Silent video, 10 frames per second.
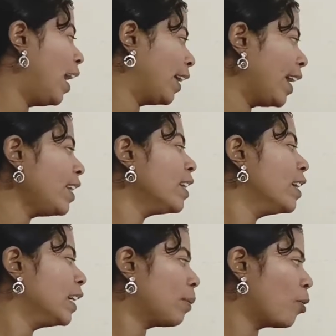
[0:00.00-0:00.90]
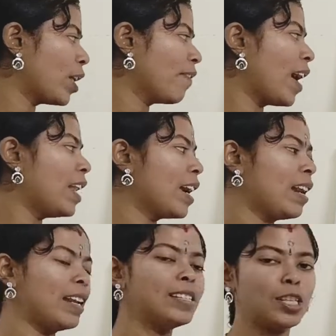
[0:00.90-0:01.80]
அகெயின் நம்மளுடைய
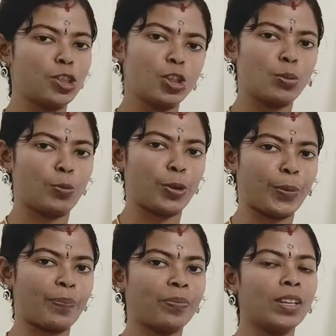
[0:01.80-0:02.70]
வேலைகள்லாம் செஞ்சுக்க முடியும்